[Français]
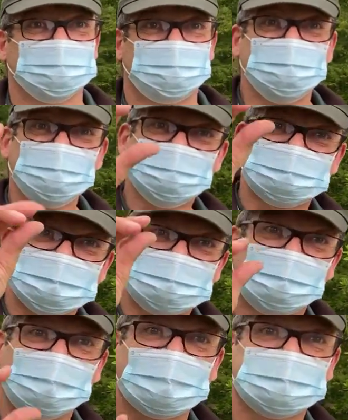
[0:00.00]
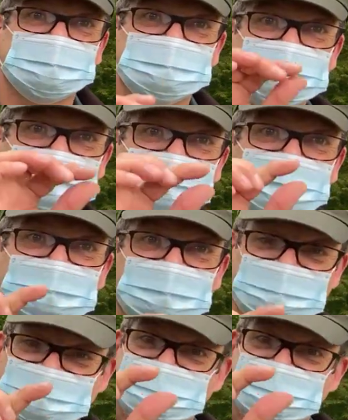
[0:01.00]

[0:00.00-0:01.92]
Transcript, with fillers: plus vous allez pouvoir accueillir eh bien,